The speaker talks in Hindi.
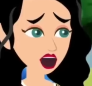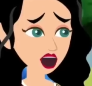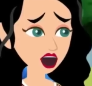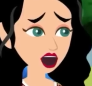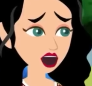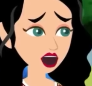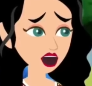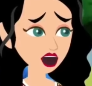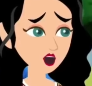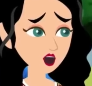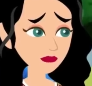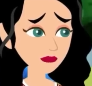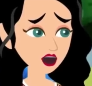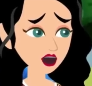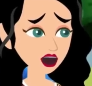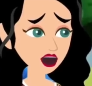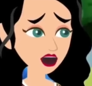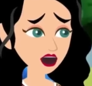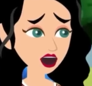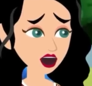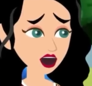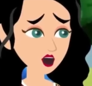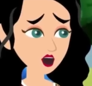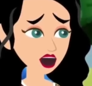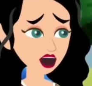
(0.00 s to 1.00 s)
हाँ
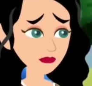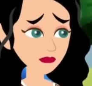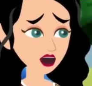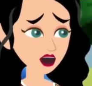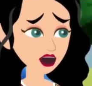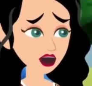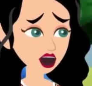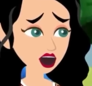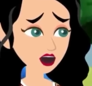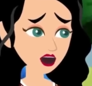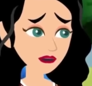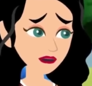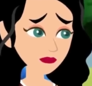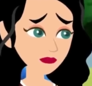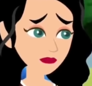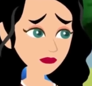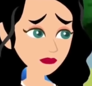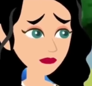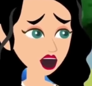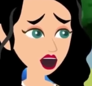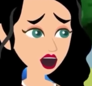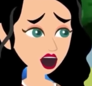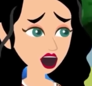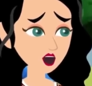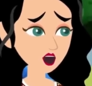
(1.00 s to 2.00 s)
जरूरत तो है
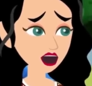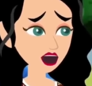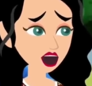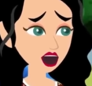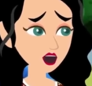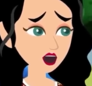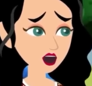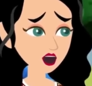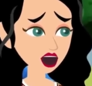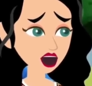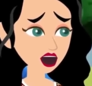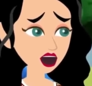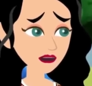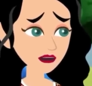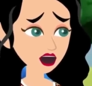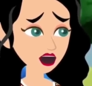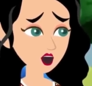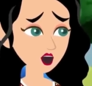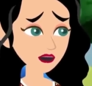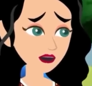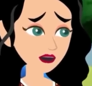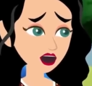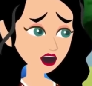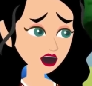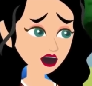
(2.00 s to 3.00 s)
पर क्या आप मेरी
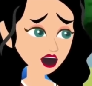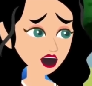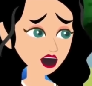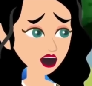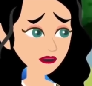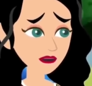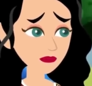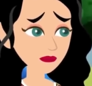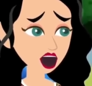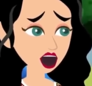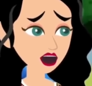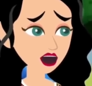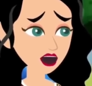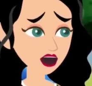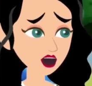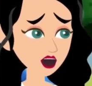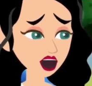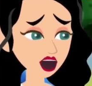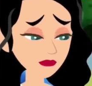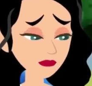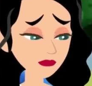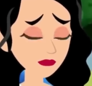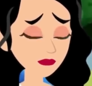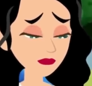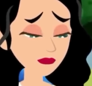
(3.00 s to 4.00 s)
सच में मदद
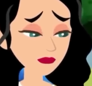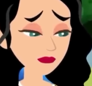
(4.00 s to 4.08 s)
करोगी